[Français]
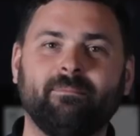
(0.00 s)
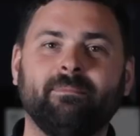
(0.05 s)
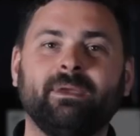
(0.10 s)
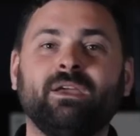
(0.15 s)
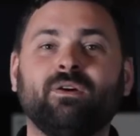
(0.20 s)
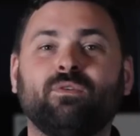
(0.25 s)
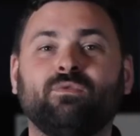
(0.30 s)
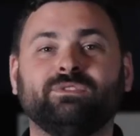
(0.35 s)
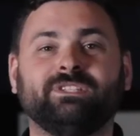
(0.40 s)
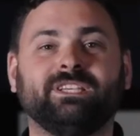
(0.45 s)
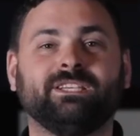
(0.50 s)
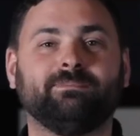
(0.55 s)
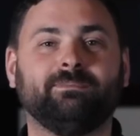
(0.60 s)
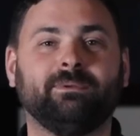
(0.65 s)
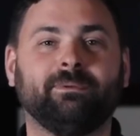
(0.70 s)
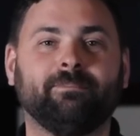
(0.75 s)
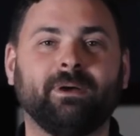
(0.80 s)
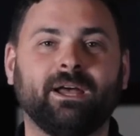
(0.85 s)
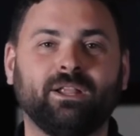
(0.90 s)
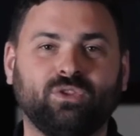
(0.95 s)
mais on ne vous
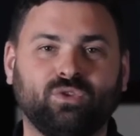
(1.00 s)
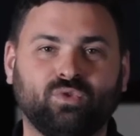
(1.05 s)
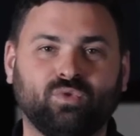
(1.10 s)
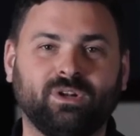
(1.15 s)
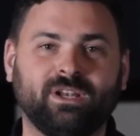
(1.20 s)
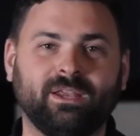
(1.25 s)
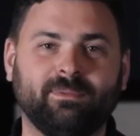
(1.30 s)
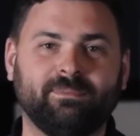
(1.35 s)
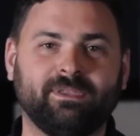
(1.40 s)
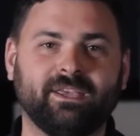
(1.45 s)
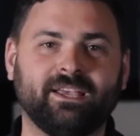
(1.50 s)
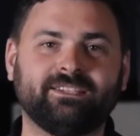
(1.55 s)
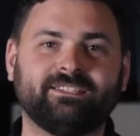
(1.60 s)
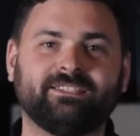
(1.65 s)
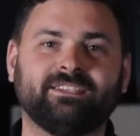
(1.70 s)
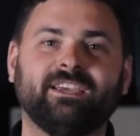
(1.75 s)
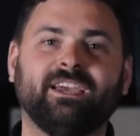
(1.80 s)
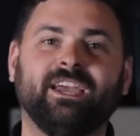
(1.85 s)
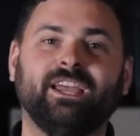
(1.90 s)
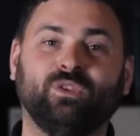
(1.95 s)
explique pas toutes les
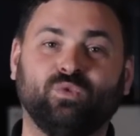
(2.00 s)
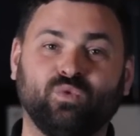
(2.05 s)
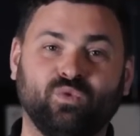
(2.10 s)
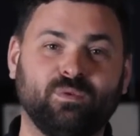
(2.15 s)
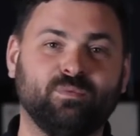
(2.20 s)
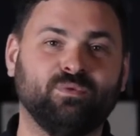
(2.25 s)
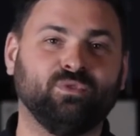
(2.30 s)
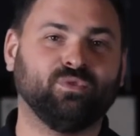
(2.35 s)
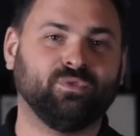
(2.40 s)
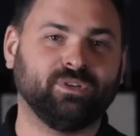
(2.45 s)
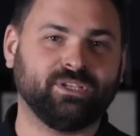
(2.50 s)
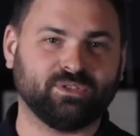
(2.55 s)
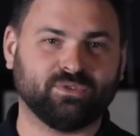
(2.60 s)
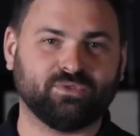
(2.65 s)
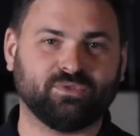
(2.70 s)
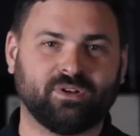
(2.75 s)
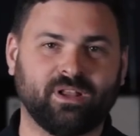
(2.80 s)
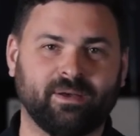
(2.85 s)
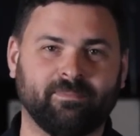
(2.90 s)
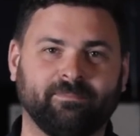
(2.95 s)
pièces et tous les boutons qui sont
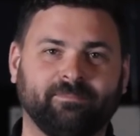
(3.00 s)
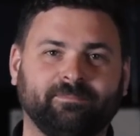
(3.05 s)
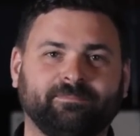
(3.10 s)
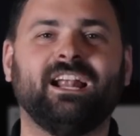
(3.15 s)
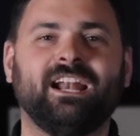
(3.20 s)
sur l'arme.